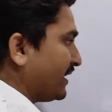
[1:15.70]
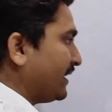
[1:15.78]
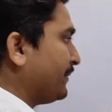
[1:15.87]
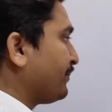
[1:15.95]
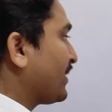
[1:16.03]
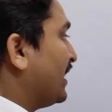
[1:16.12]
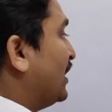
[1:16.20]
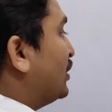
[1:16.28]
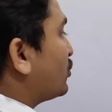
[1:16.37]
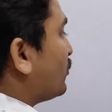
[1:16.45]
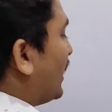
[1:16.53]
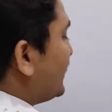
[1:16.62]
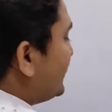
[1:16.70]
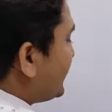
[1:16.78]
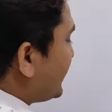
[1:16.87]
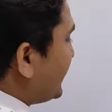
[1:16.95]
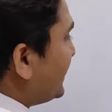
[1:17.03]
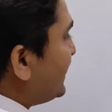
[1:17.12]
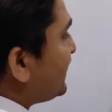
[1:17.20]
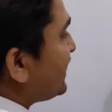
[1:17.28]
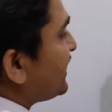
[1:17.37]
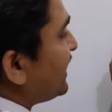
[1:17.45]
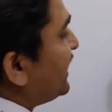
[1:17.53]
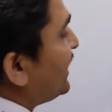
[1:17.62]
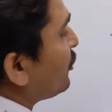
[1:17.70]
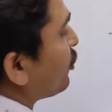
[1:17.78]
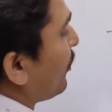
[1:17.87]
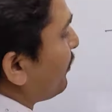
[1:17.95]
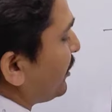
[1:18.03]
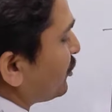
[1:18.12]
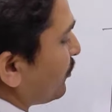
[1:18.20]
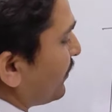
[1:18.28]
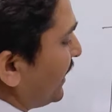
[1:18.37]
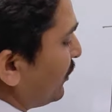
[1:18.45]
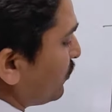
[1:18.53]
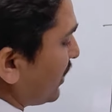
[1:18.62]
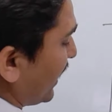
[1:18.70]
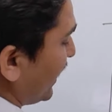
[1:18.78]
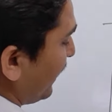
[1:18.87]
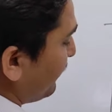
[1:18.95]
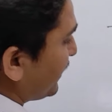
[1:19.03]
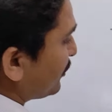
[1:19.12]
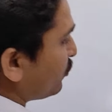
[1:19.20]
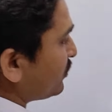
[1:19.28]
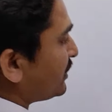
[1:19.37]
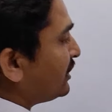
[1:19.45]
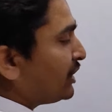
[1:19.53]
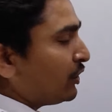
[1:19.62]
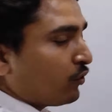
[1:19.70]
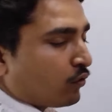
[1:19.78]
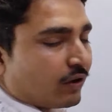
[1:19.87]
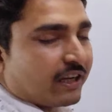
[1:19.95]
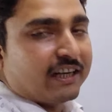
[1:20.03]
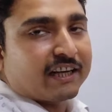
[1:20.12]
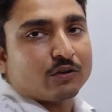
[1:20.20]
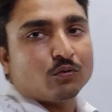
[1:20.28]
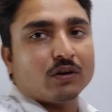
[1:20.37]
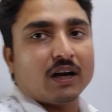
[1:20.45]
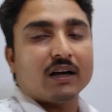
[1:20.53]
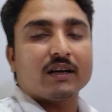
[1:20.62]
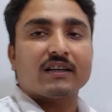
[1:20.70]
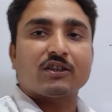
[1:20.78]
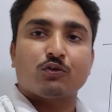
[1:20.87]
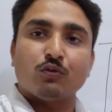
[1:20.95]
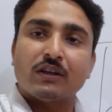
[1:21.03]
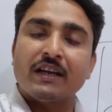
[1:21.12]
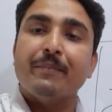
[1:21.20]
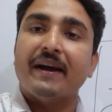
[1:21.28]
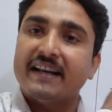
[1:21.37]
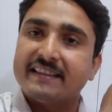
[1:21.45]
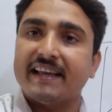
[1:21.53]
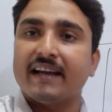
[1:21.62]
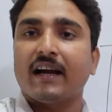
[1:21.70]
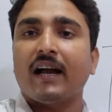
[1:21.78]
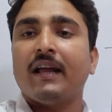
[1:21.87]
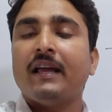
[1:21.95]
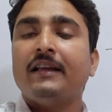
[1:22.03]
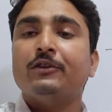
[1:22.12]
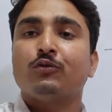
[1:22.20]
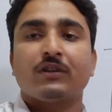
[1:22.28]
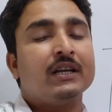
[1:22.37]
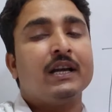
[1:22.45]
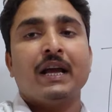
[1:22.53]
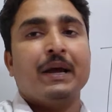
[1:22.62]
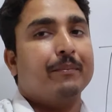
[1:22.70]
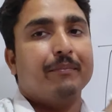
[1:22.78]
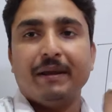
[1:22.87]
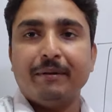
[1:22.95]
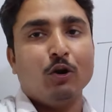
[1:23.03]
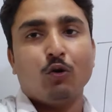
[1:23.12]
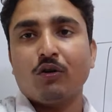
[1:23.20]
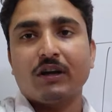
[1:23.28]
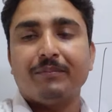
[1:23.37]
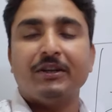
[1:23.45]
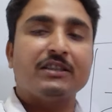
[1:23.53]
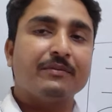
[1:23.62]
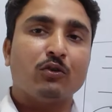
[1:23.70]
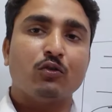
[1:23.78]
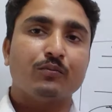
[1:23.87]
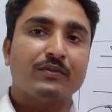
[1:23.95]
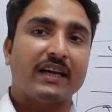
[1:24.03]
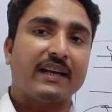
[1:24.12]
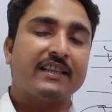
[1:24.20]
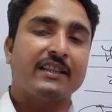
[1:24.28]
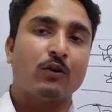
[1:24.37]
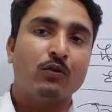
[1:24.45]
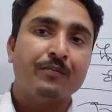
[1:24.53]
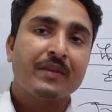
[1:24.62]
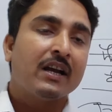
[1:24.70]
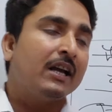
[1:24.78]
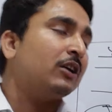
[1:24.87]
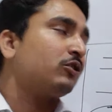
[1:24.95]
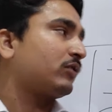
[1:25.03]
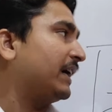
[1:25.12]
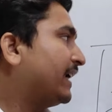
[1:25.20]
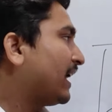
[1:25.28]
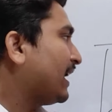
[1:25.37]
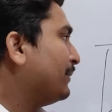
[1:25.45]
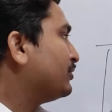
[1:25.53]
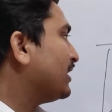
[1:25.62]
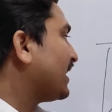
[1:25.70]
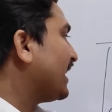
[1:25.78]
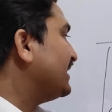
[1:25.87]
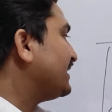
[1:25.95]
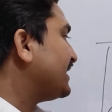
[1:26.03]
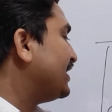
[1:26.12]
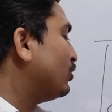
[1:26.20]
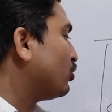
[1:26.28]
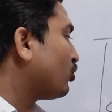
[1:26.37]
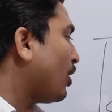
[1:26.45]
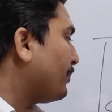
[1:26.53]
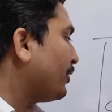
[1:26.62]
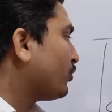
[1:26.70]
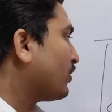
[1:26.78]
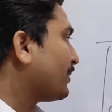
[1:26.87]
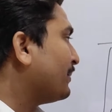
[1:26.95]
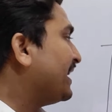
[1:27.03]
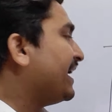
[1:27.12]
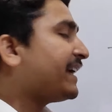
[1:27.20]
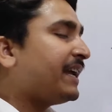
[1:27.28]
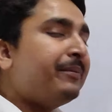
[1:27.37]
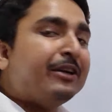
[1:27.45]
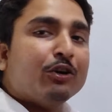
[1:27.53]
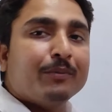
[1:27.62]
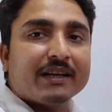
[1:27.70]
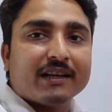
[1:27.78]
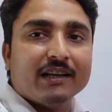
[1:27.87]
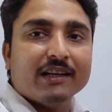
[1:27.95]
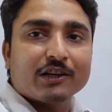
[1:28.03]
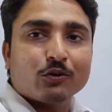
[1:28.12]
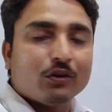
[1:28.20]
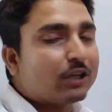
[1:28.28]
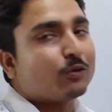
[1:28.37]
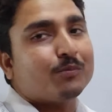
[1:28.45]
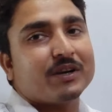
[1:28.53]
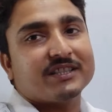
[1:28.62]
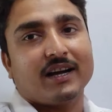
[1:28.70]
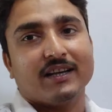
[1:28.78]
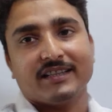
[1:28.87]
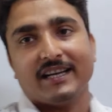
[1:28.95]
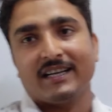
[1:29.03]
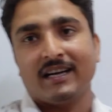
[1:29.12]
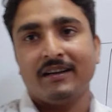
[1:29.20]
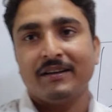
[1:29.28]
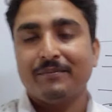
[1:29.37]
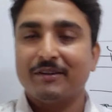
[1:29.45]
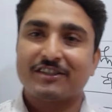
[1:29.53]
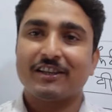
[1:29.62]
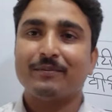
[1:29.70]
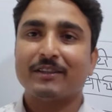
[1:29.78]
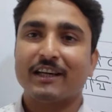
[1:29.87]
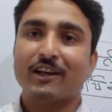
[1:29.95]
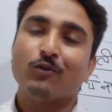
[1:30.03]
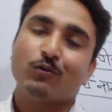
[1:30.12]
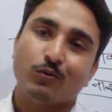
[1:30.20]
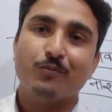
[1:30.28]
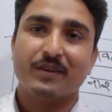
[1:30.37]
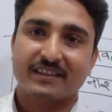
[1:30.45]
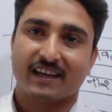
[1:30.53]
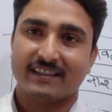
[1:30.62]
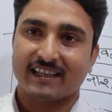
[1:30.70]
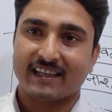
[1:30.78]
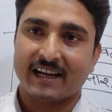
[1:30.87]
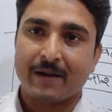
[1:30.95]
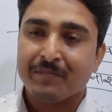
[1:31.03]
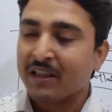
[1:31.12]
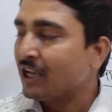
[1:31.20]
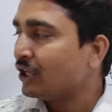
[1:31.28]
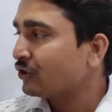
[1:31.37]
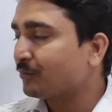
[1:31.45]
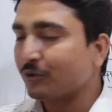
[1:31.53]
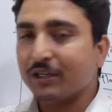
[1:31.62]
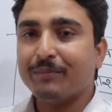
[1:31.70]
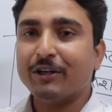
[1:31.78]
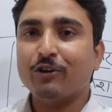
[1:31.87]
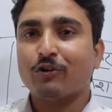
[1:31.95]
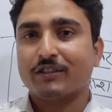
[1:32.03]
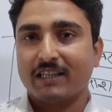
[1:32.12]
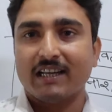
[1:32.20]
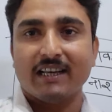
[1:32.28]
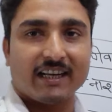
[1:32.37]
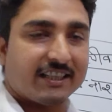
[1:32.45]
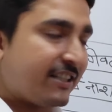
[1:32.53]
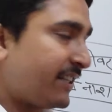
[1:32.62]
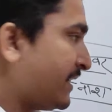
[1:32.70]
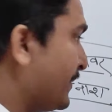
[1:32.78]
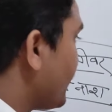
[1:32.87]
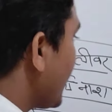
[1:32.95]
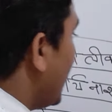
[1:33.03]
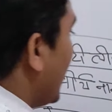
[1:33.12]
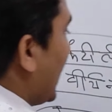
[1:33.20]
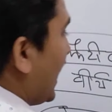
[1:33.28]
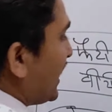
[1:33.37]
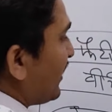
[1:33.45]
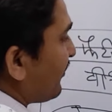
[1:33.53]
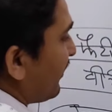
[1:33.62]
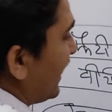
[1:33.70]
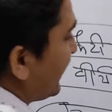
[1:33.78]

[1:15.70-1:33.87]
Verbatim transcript: पड़ रहा है तो आज इन तीन तीन टॉपिक जो मैंने उठाया है मेरे दोस्त इन तीनों को क्लियर करूँगा चूँकि मैंने देखा है चूँकि मैं भी लोगों के बीच में घूमता रहता हूँ तो कहीं ना कहीं मुझे लगा इन तीनों टॉपिक को अगर मैं एक ही वीडियो में क्लियर करूँगा तो मज़ा आ जाएगा मैं सच बता रहा हूँ खूब मज़ा आ जाएगा तो पूरी वीडियो को देख लेना अच्छे से अगर